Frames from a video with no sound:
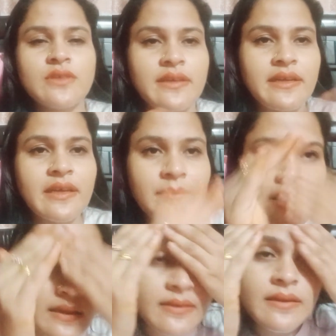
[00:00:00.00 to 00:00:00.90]
यूज़
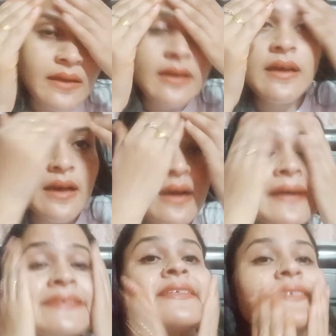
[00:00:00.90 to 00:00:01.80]
करने के बाद
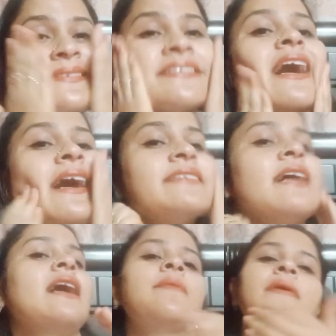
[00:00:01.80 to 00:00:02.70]
अच्छे से
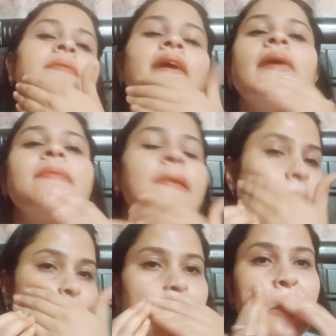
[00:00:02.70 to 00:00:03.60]
जहाँ जहाँ पे भी
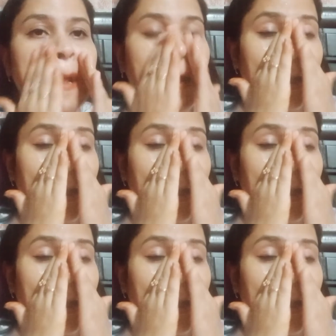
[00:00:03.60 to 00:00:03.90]
आपने